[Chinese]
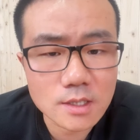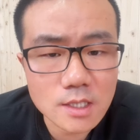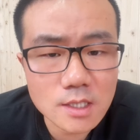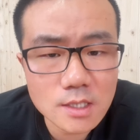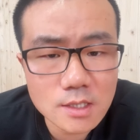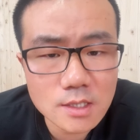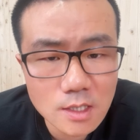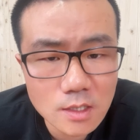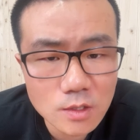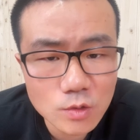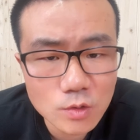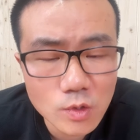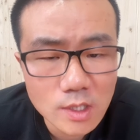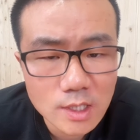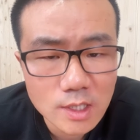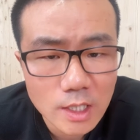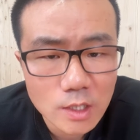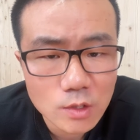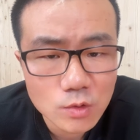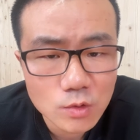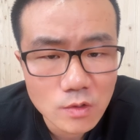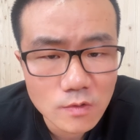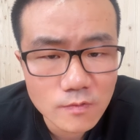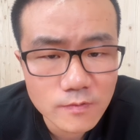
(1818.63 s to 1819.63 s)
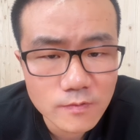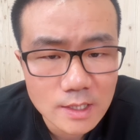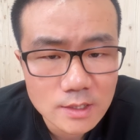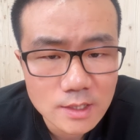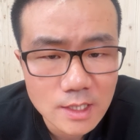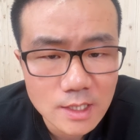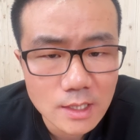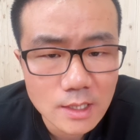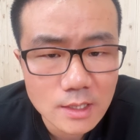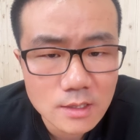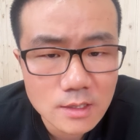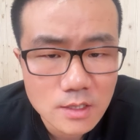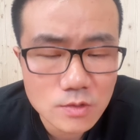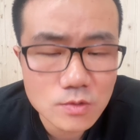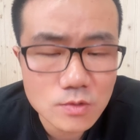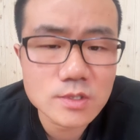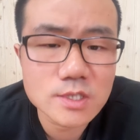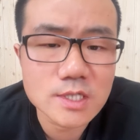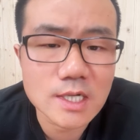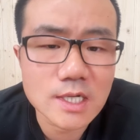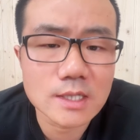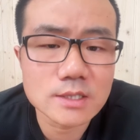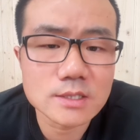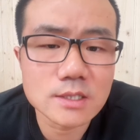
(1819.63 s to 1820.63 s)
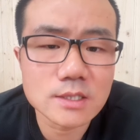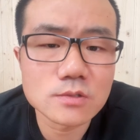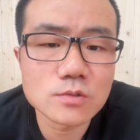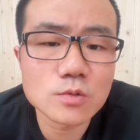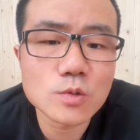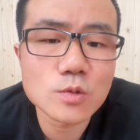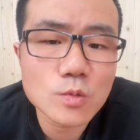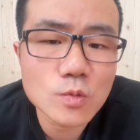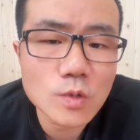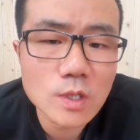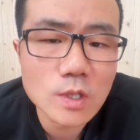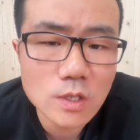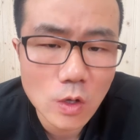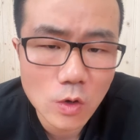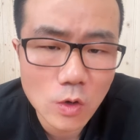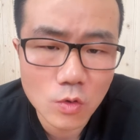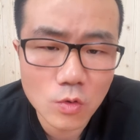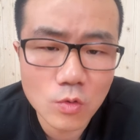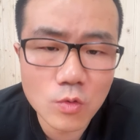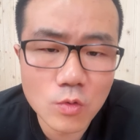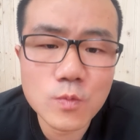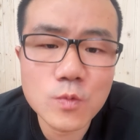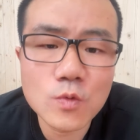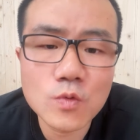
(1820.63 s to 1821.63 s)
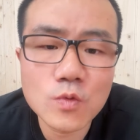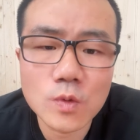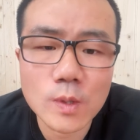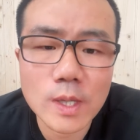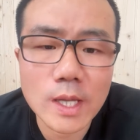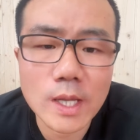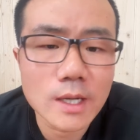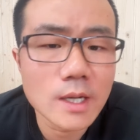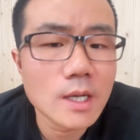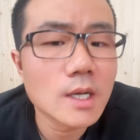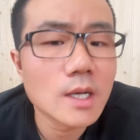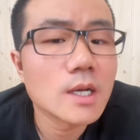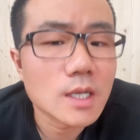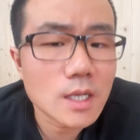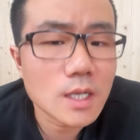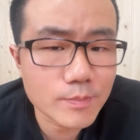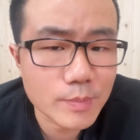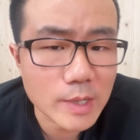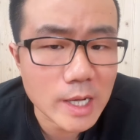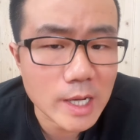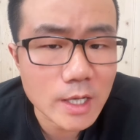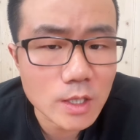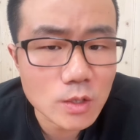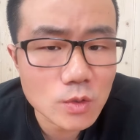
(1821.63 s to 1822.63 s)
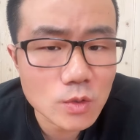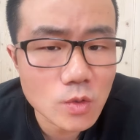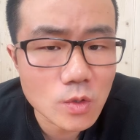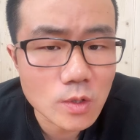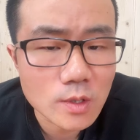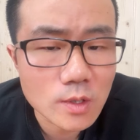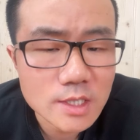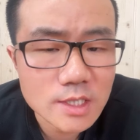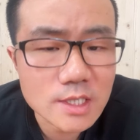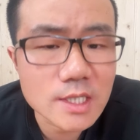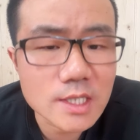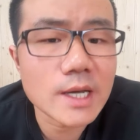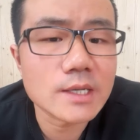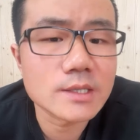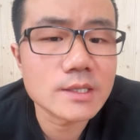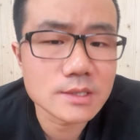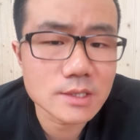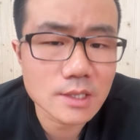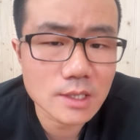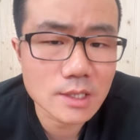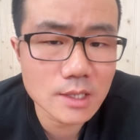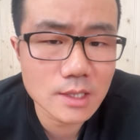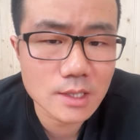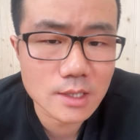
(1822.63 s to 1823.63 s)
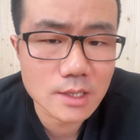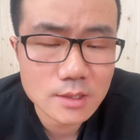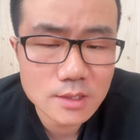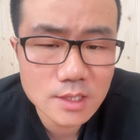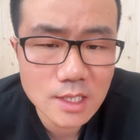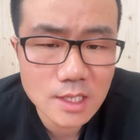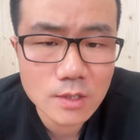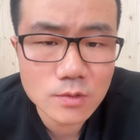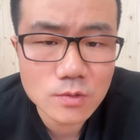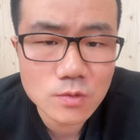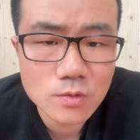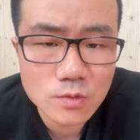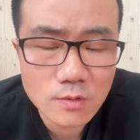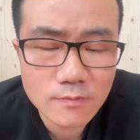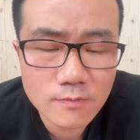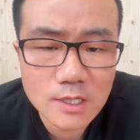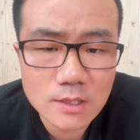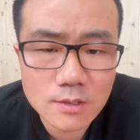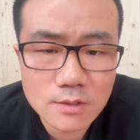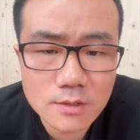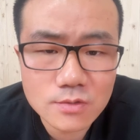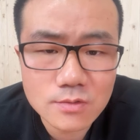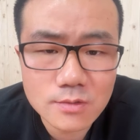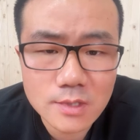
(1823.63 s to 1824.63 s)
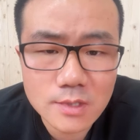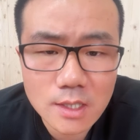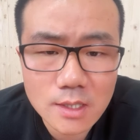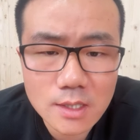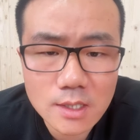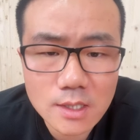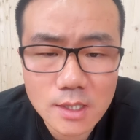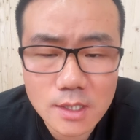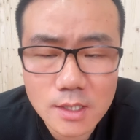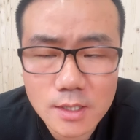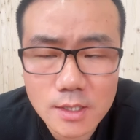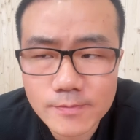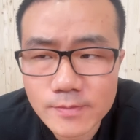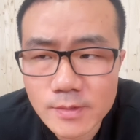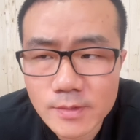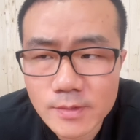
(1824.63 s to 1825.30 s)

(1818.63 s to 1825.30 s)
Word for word: 你更多给对方带来的一种假象是通过头部的呃摆动、眼神儿带动对方的注意力。